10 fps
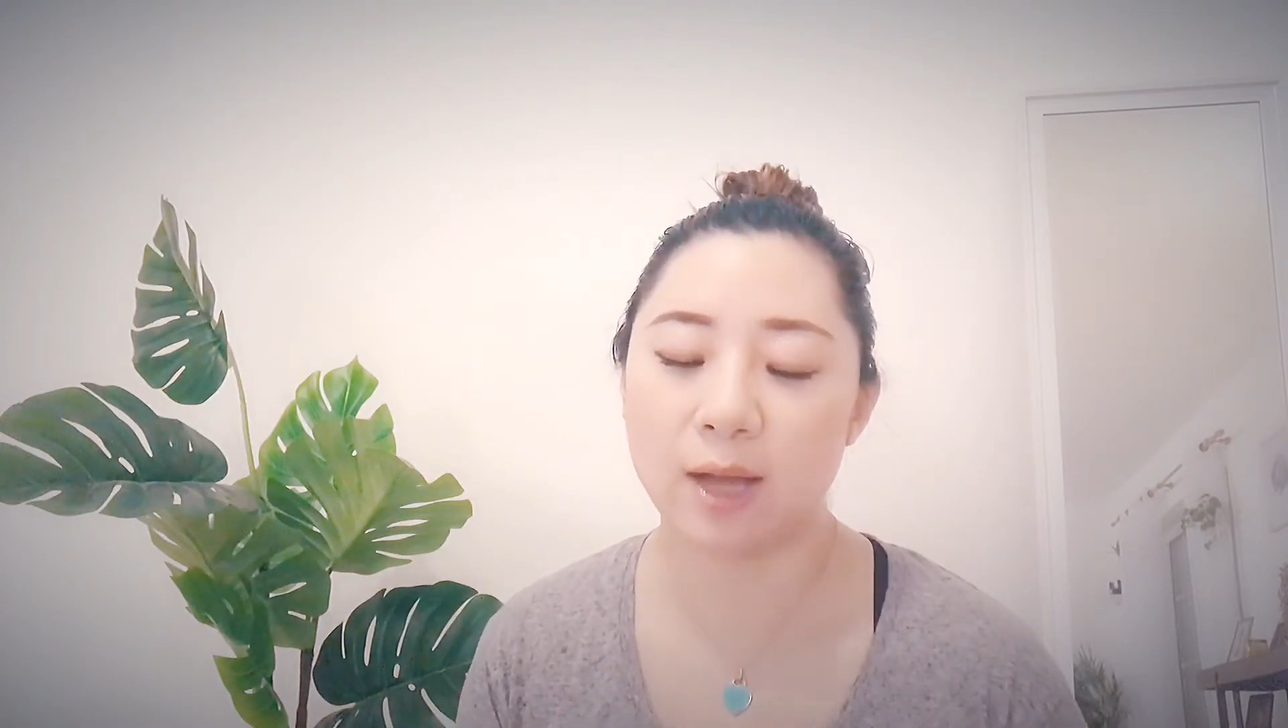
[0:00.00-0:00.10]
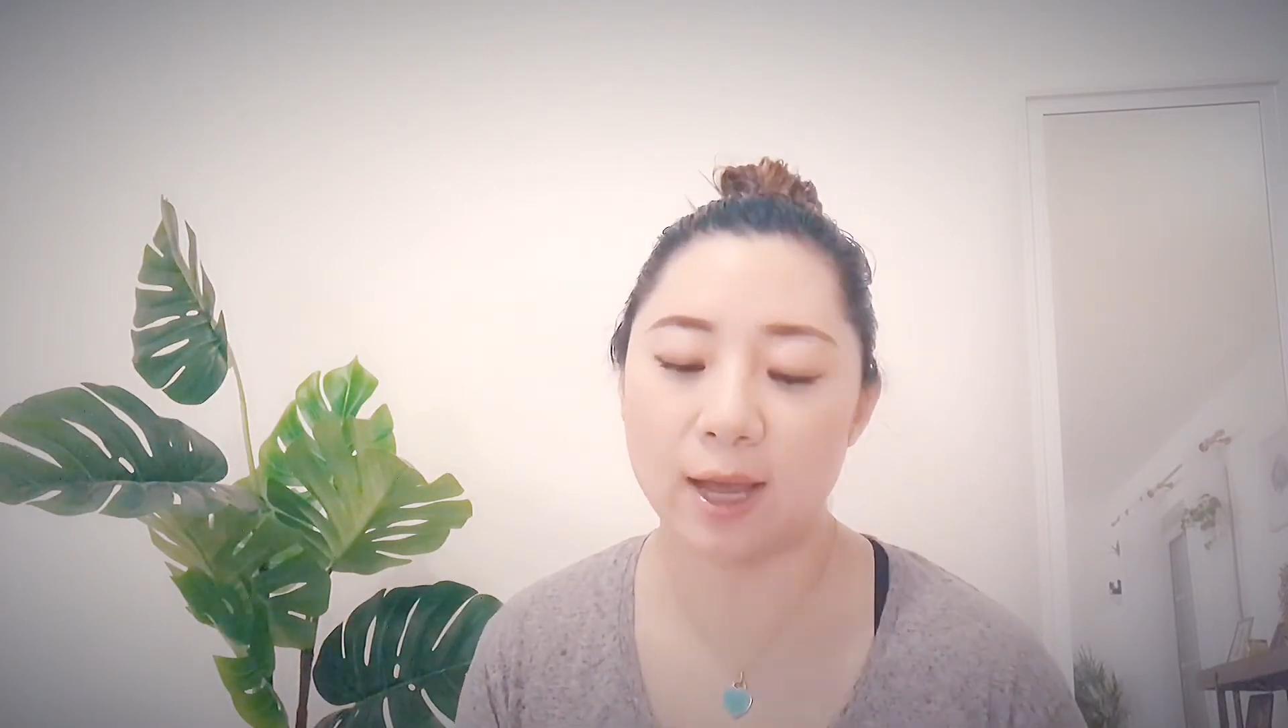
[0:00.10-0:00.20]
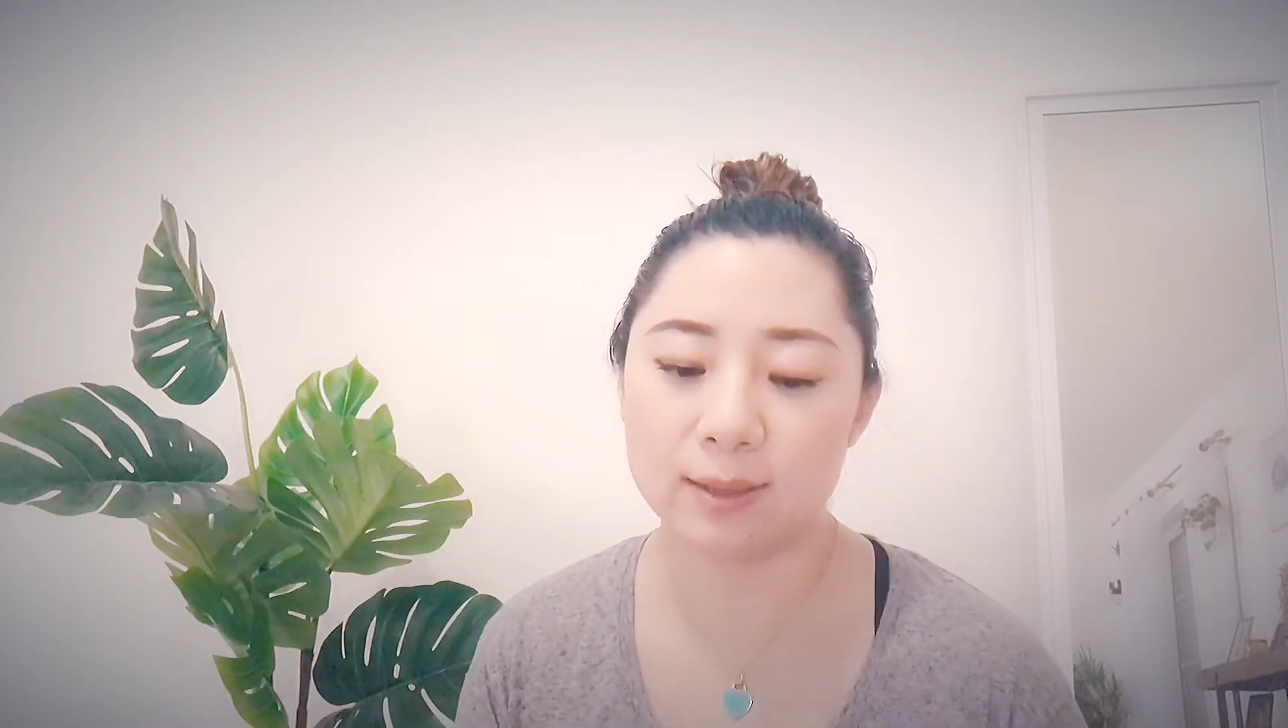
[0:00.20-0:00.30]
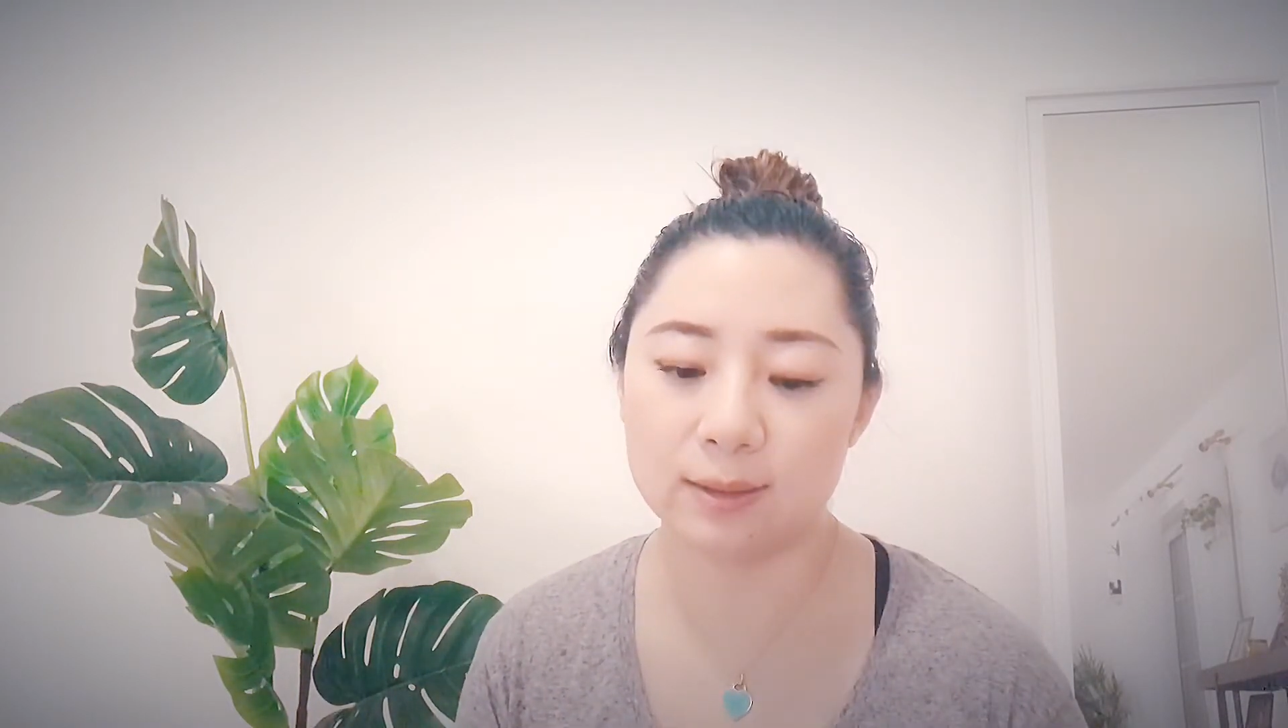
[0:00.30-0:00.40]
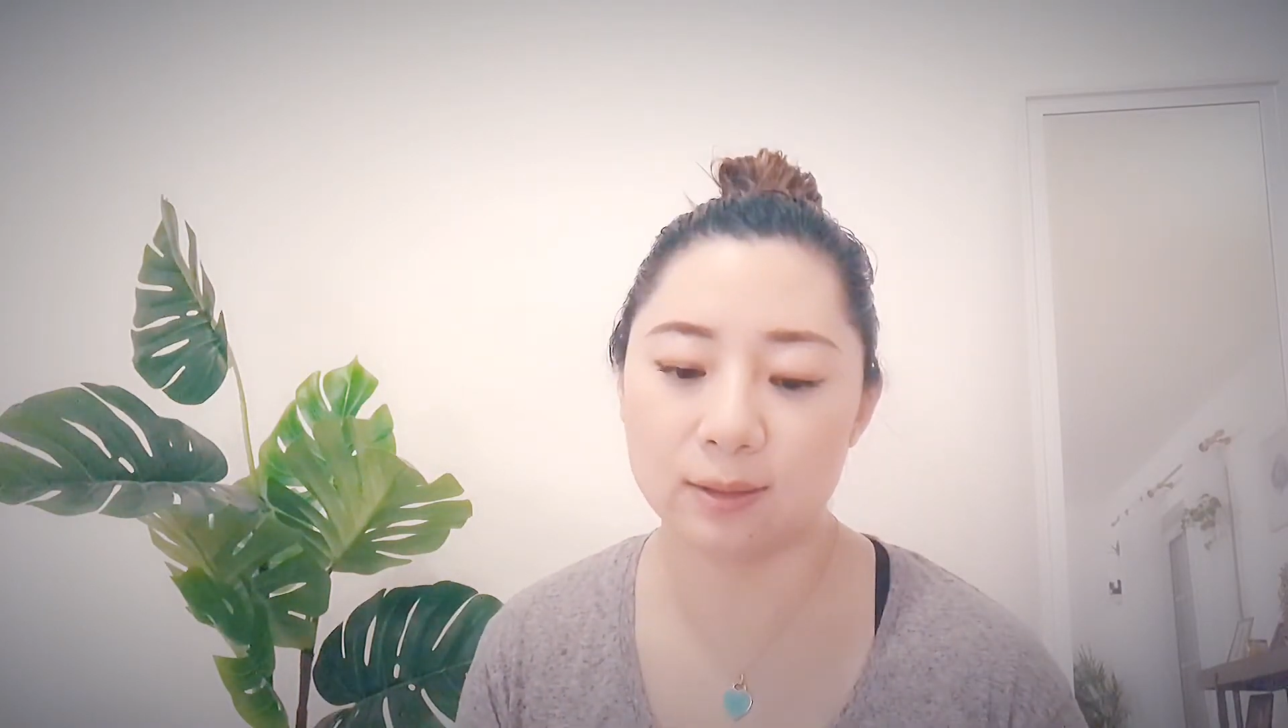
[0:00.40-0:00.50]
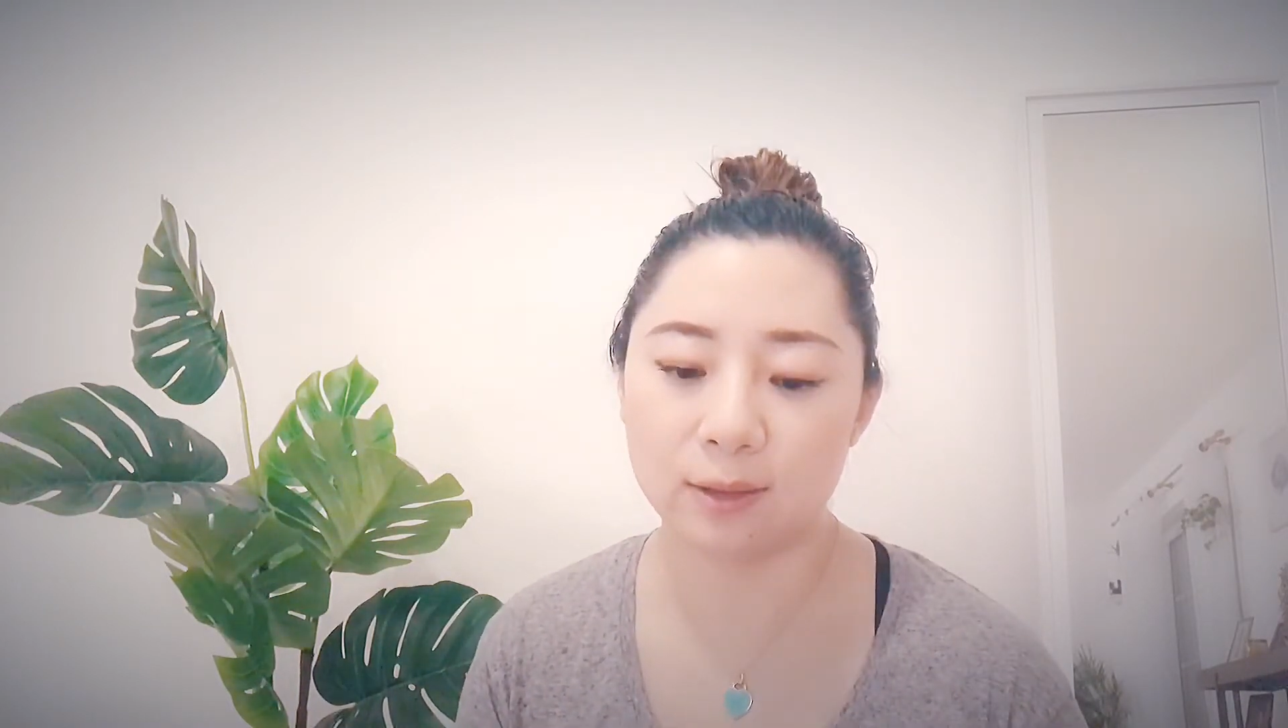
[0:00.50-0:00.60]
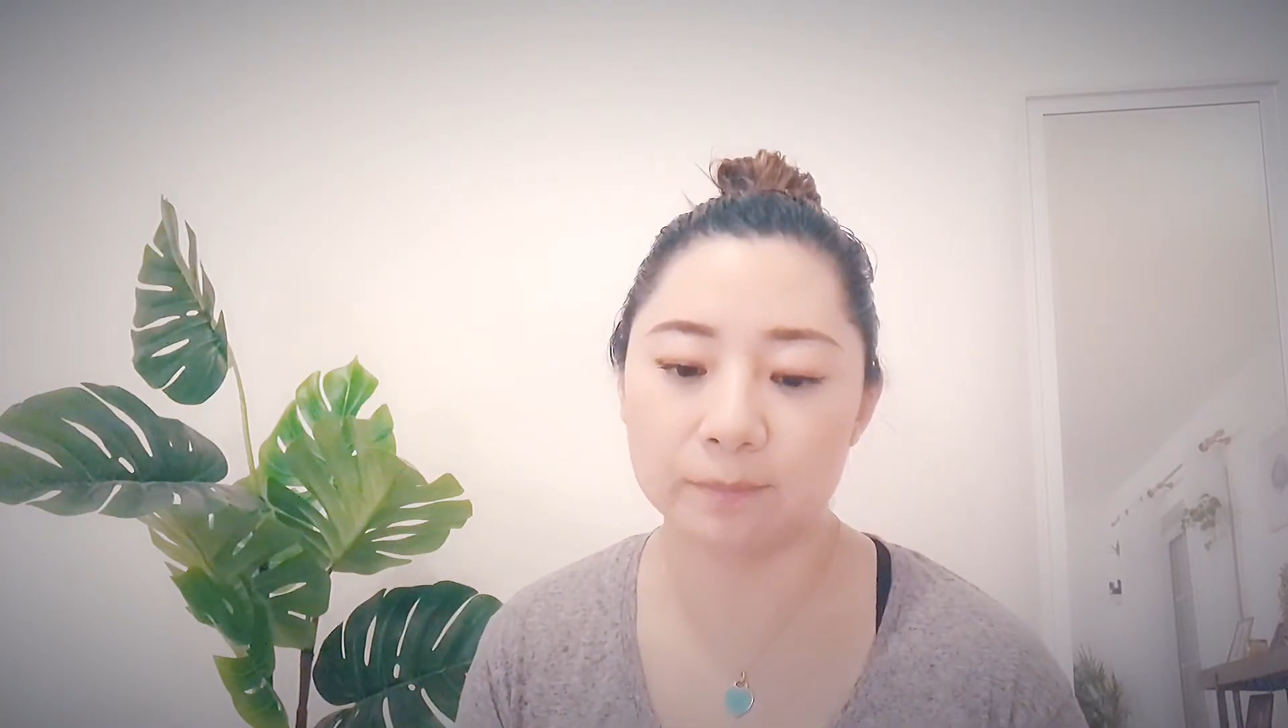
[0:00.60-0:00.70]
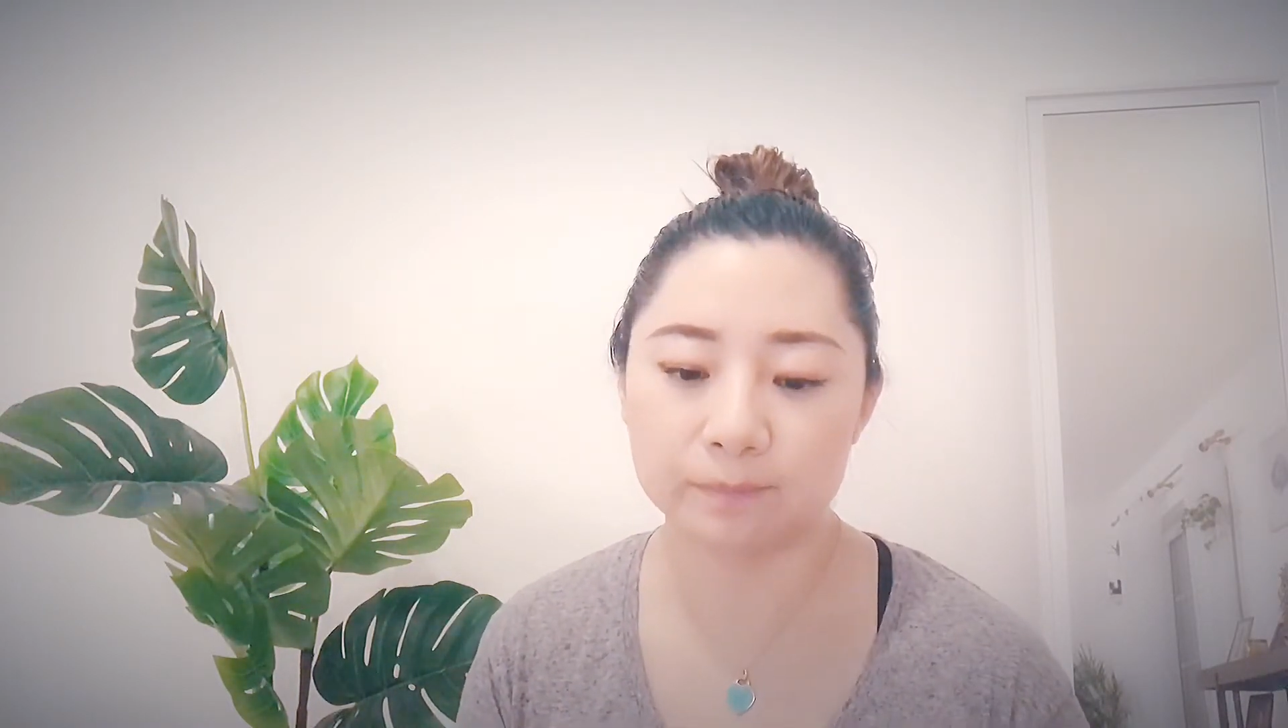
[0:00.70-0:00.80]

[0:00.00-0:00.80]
开心的。